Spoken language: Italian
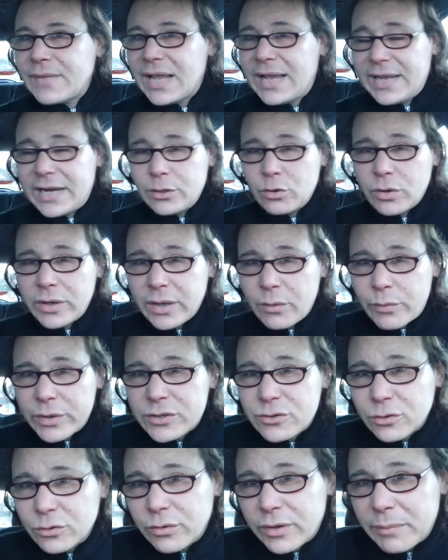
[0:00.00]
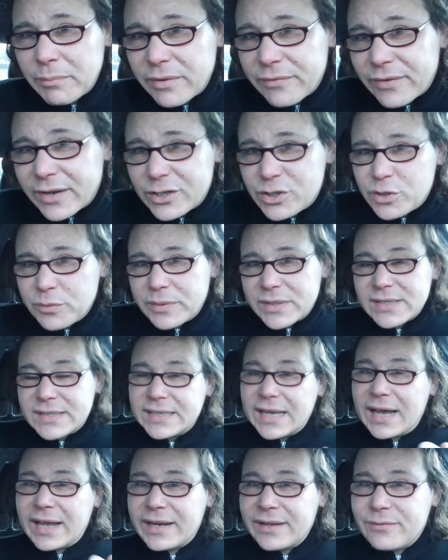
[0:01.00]
Credo che questo dovrebbe farci
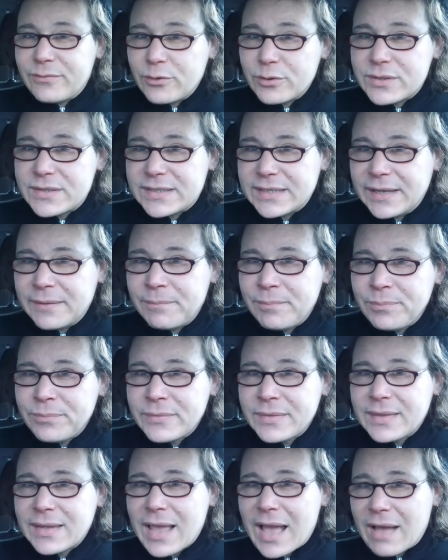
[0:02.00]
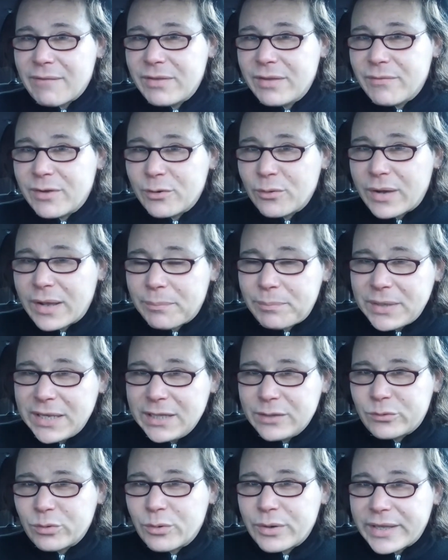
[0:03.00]
pensare, forse avevano
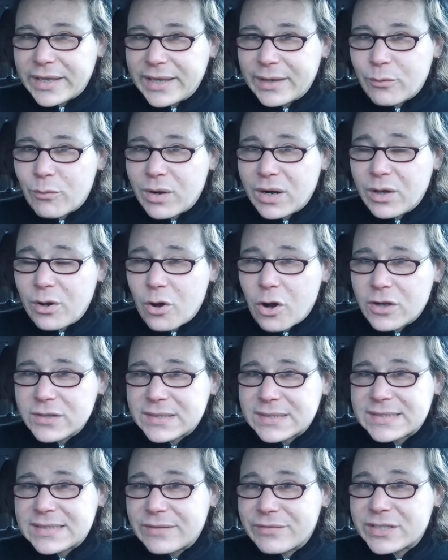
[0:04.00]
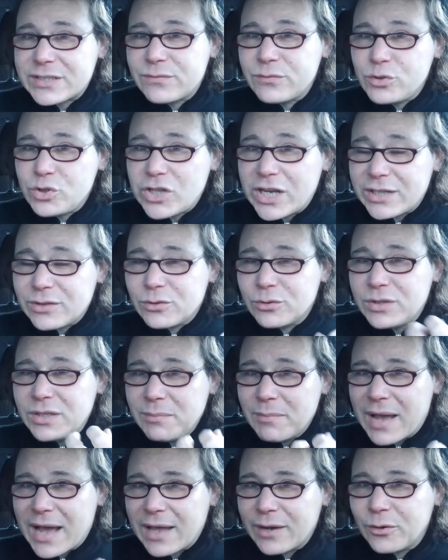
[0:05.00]
capito che qualcosa stava sfuggendo
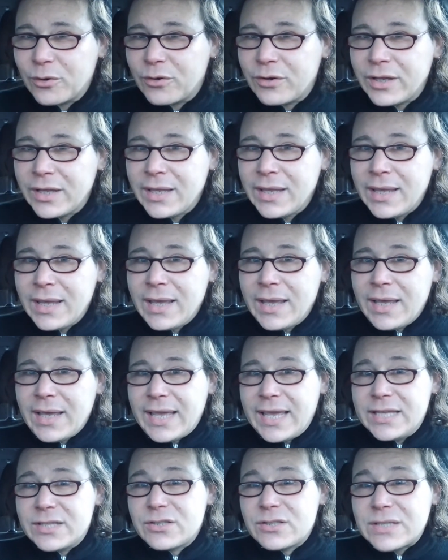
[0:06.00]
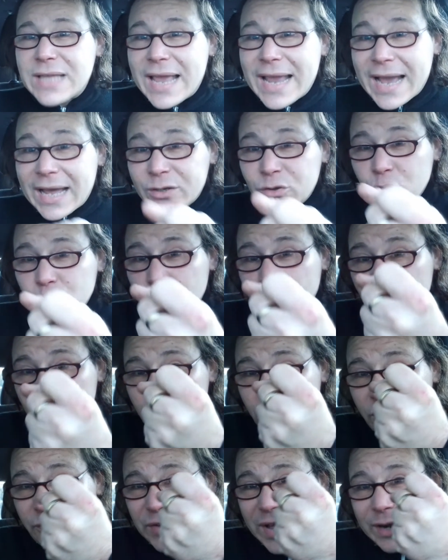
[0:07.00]
di mano e, hanno
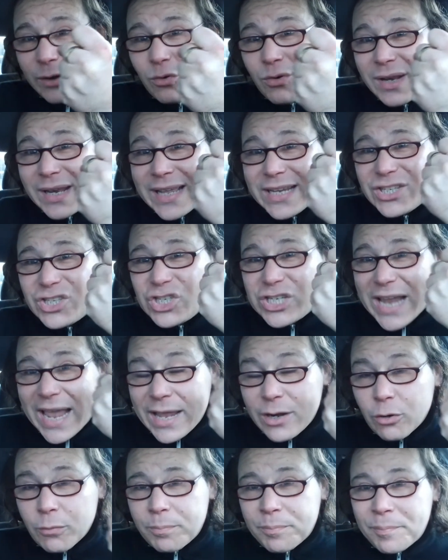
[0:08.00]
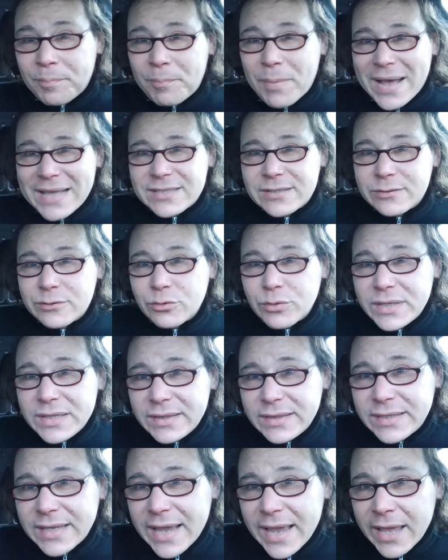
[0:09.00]
dovuto fare un leggero passo
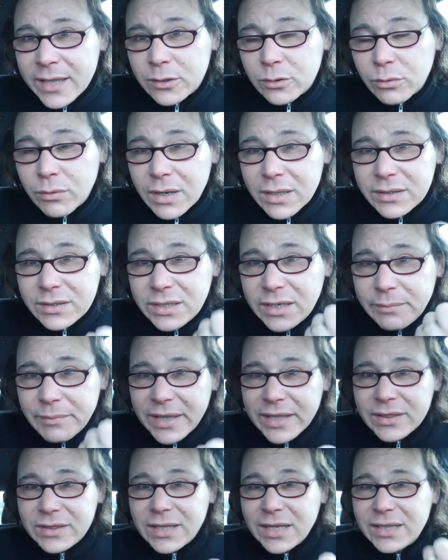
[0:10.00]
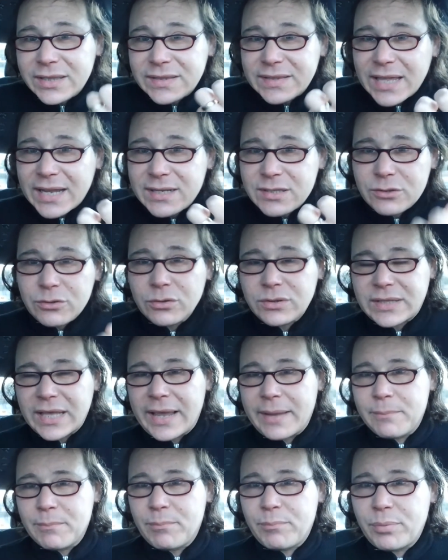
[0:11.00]
indietro, altrimenti il terzo
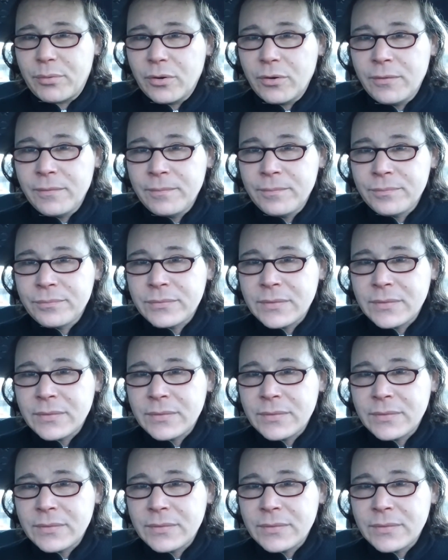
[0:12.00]
tempo